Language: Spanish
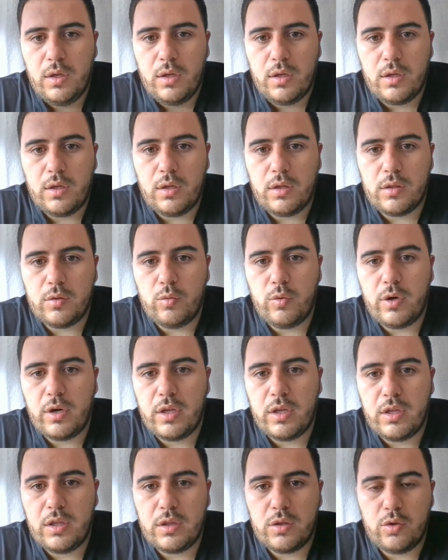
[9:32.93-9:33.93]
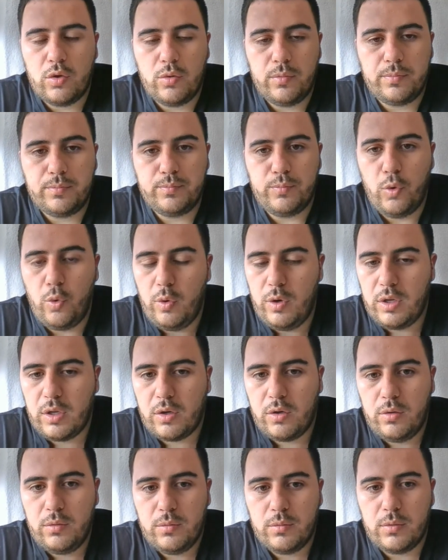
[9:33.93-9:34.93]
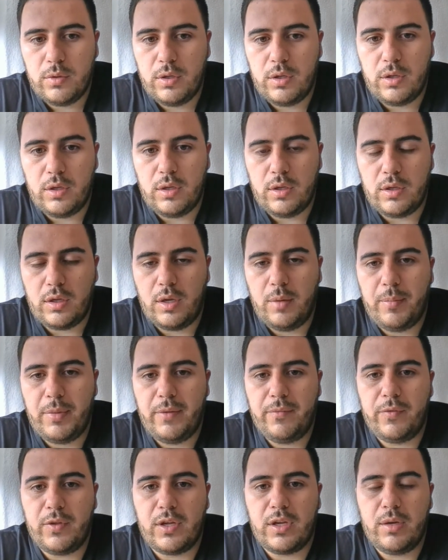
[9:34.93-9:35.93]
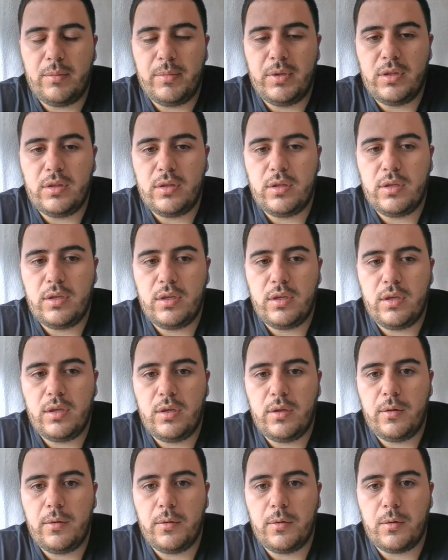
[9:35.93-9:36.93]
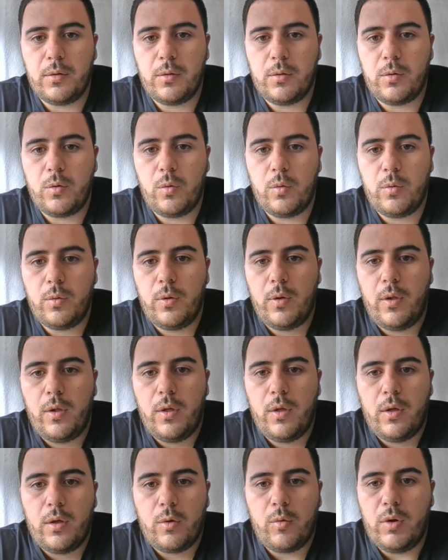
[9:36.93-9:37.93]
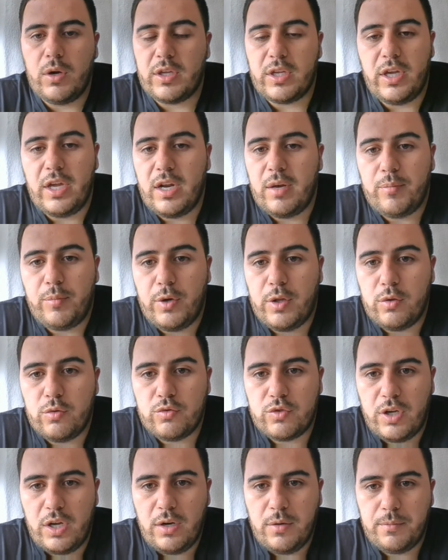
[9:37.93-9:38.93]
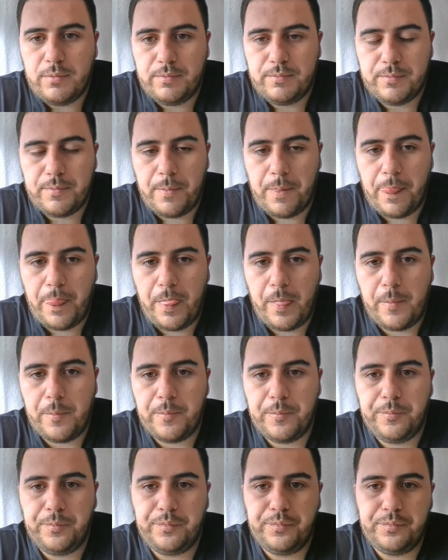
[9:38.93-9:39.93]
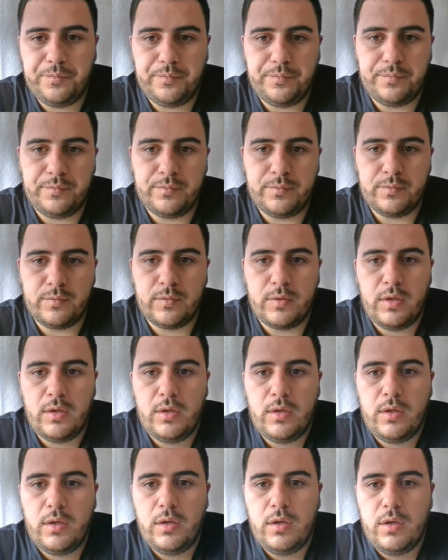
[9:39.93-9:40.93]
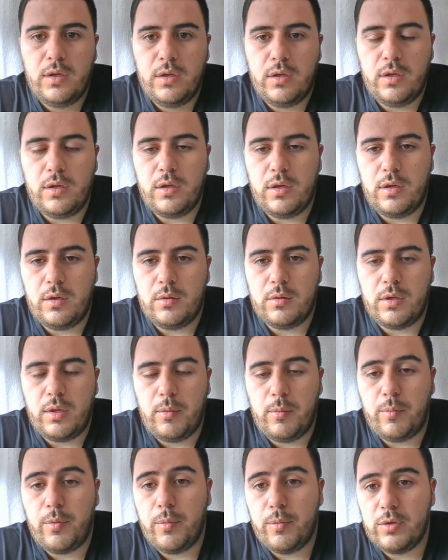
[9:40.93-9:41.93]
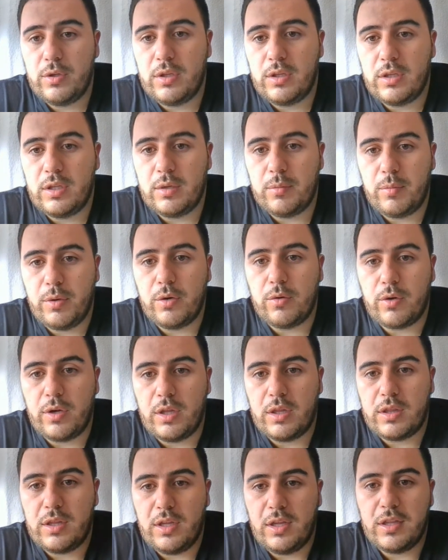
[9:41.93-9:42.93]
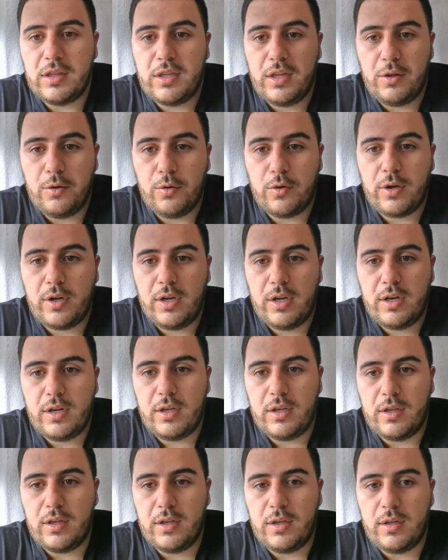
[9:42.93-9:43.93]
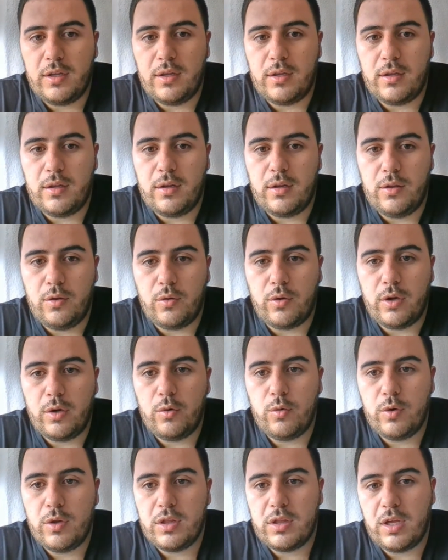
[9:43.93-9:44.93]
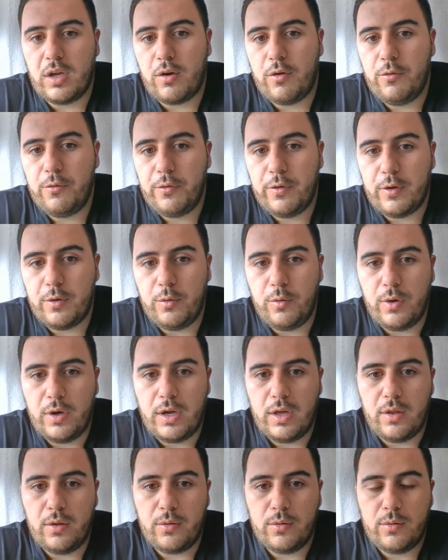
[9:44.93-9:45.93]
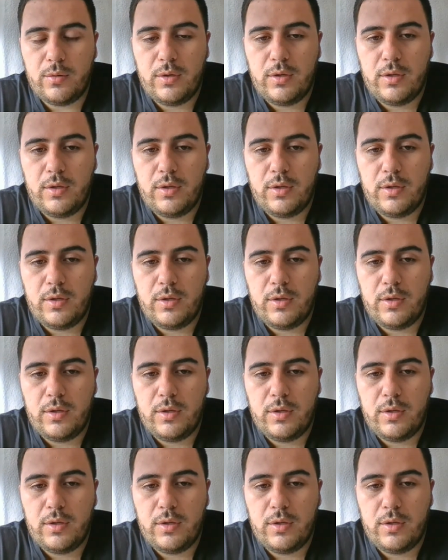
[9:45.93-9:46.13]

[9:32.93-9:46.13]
es un registro público eh, que prácticamente cualquiera puede usar. Mm, eh, también podemos decir bueno, que este, este Docker, eh, Docker URL está configurado